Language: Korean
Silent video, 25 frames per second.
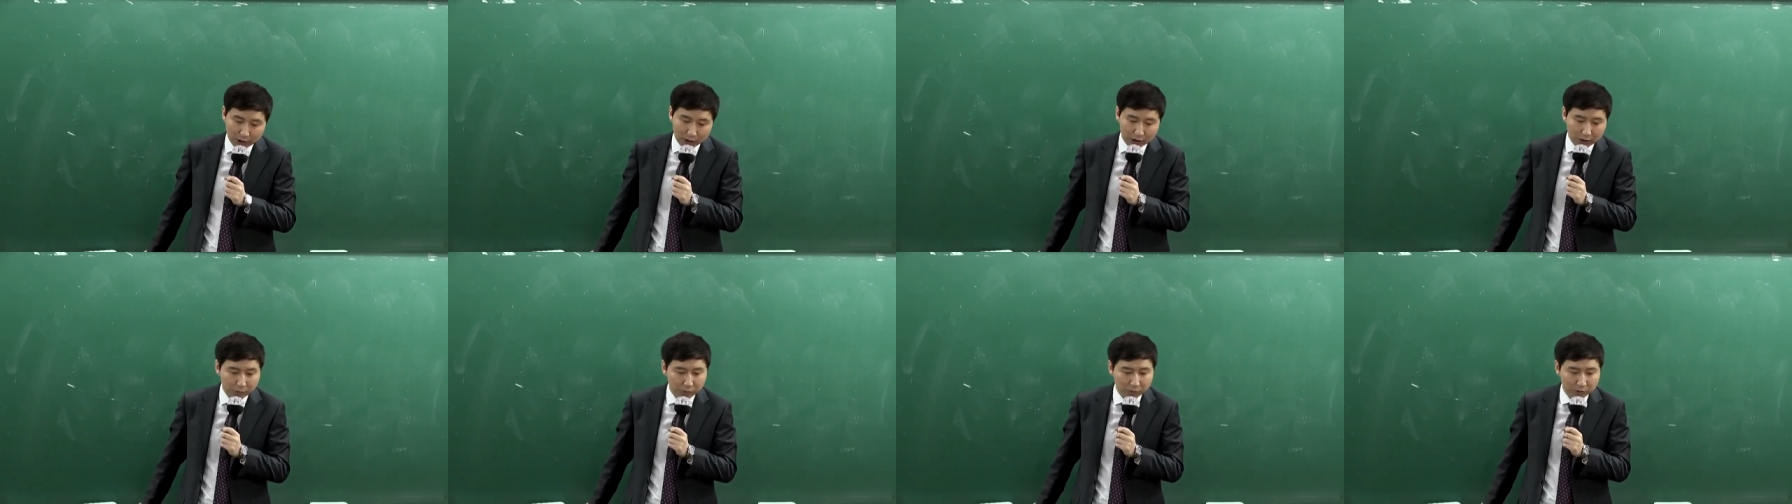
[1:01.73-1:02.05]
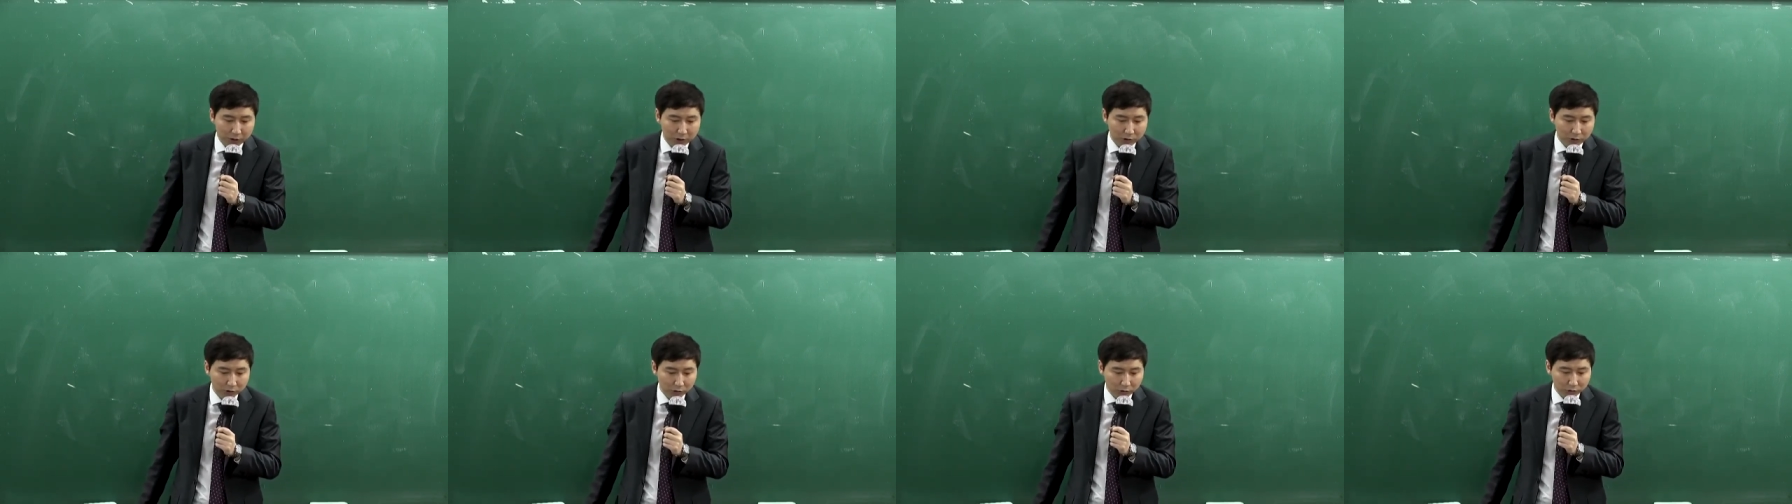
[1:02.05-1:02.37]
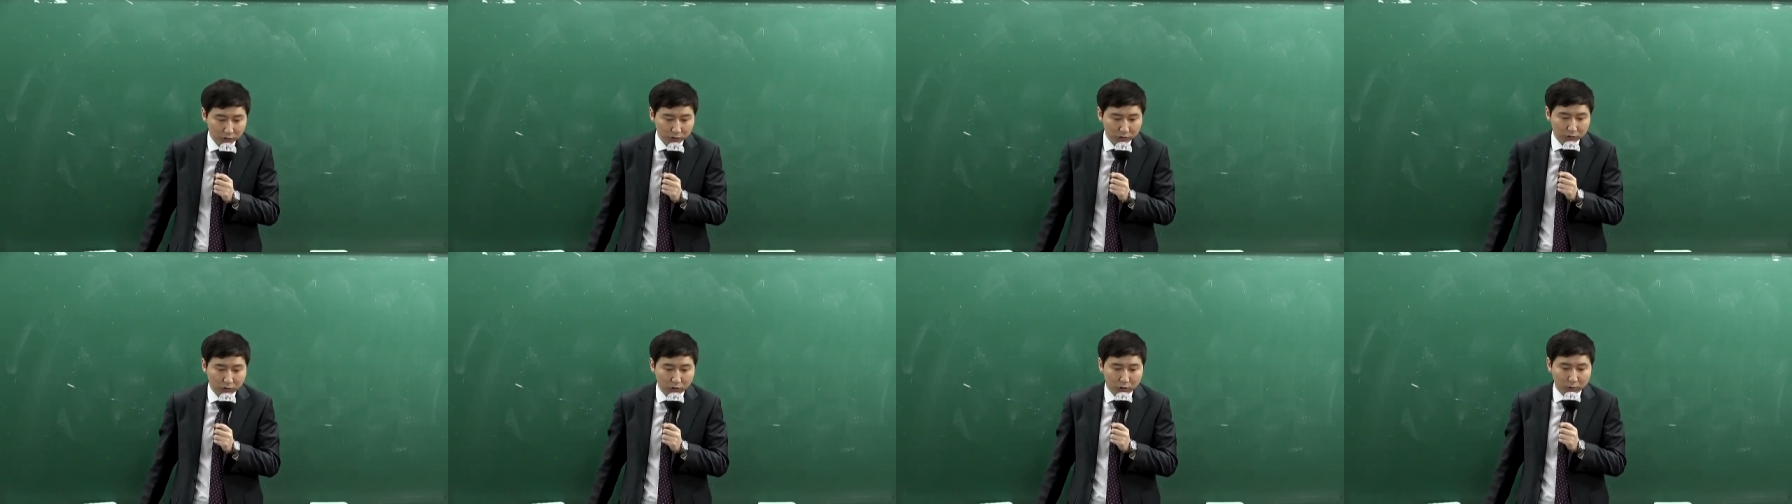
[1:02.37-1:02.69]

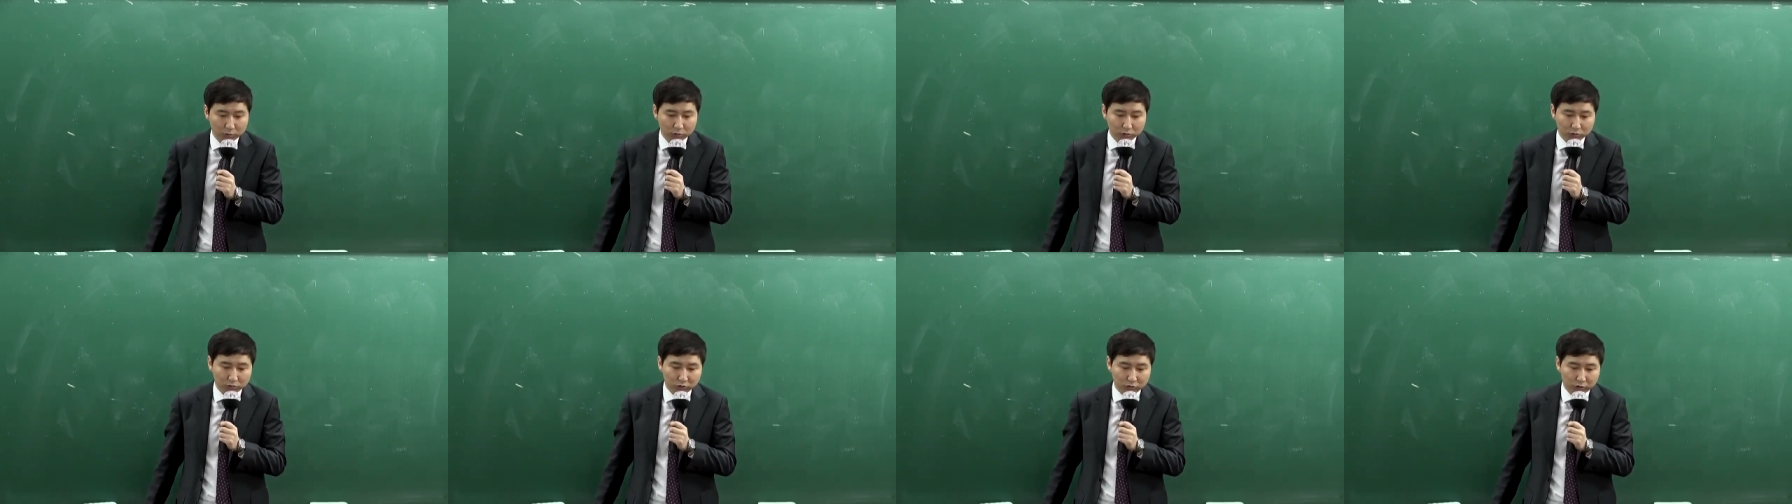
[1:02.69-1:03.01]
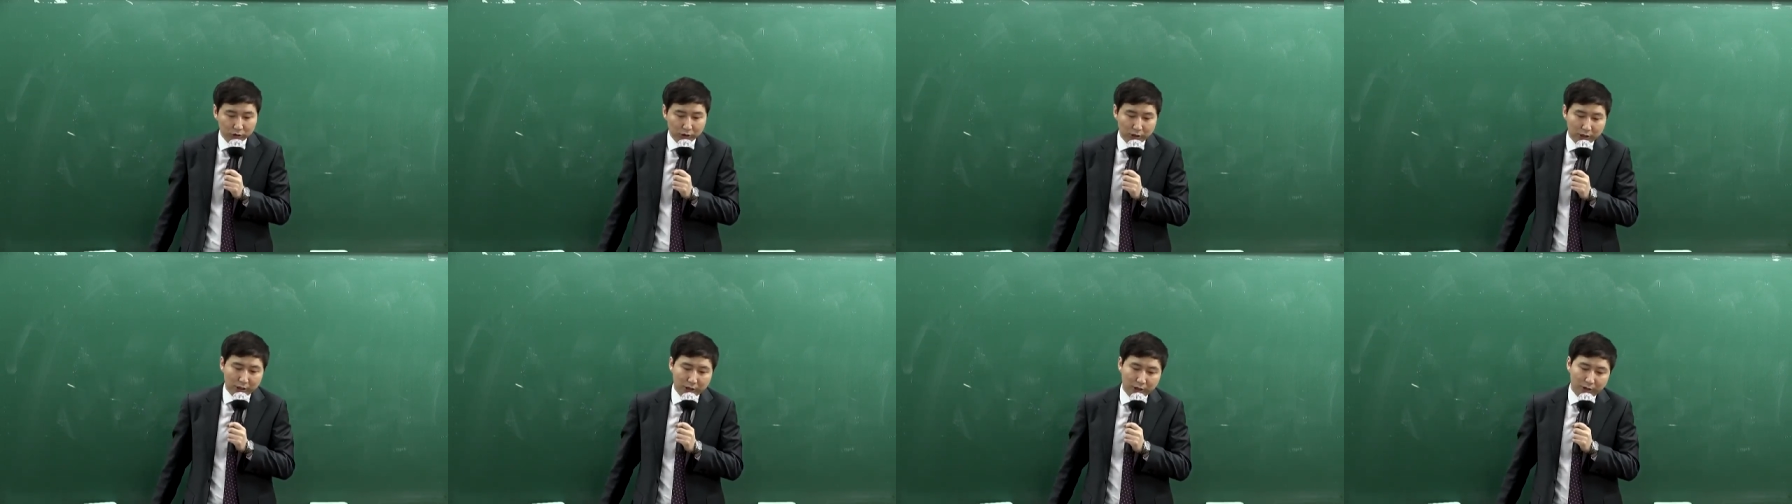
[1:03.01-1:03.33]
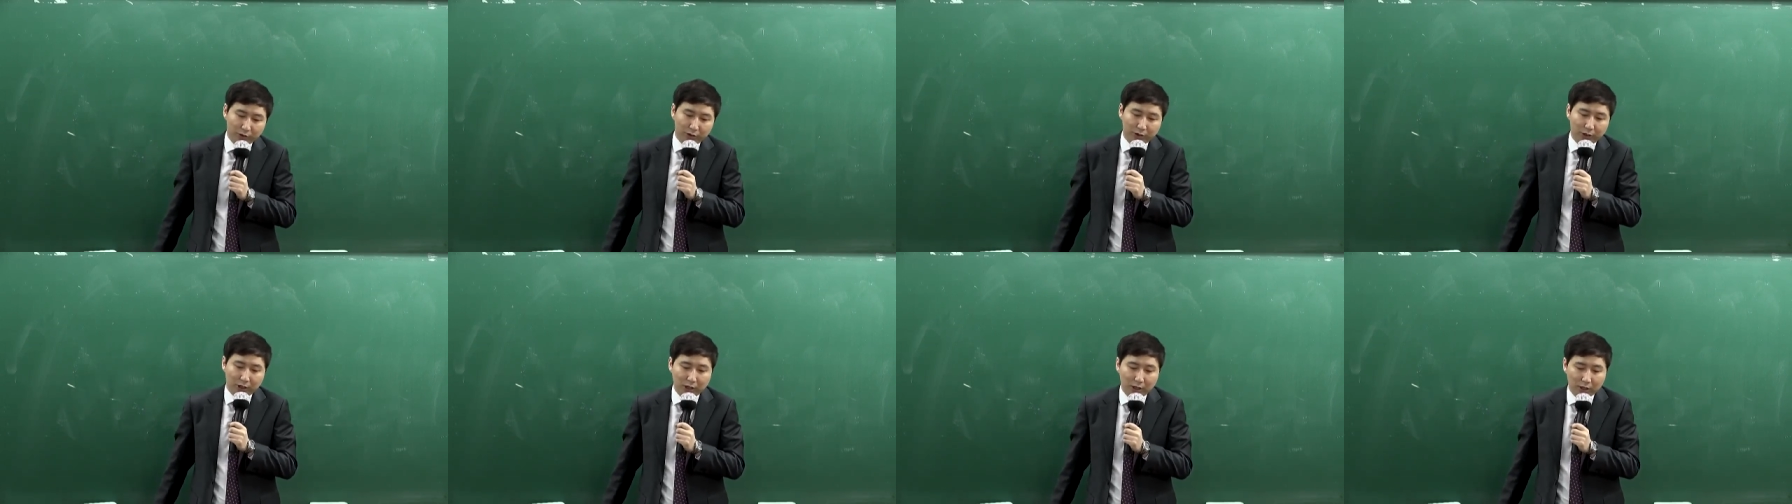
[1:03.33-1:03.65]
집단적으로 거부
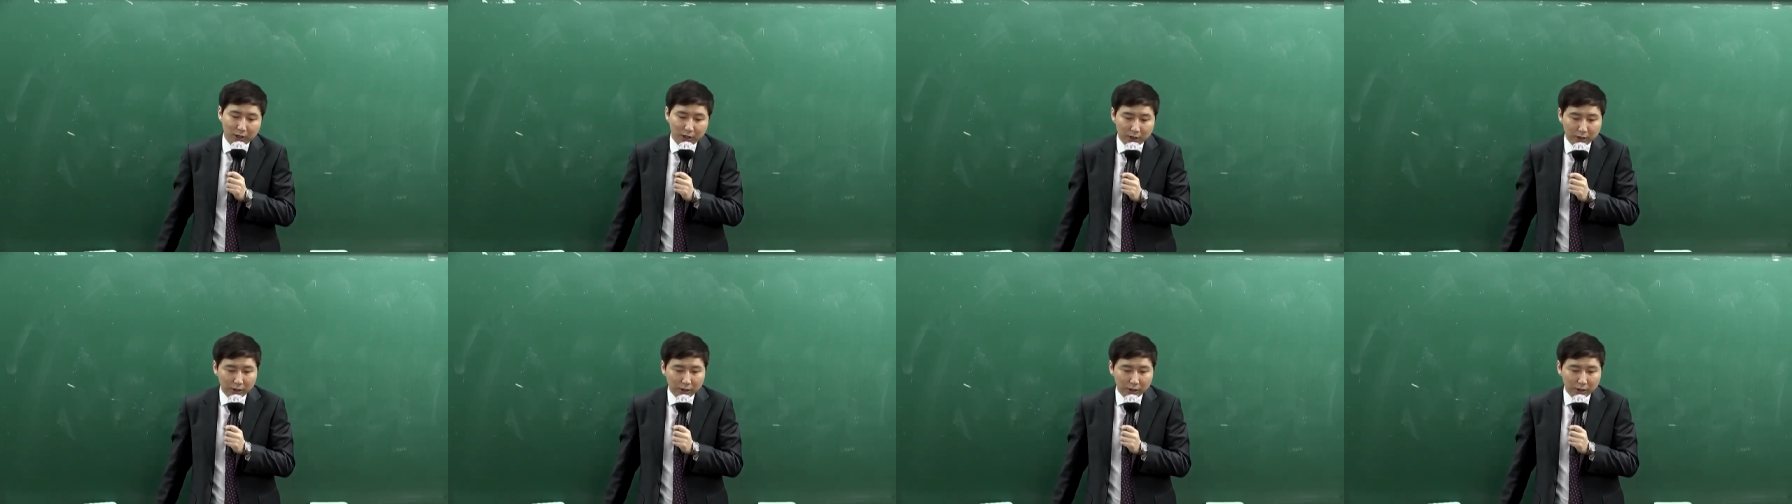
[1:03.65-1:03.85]
되었다.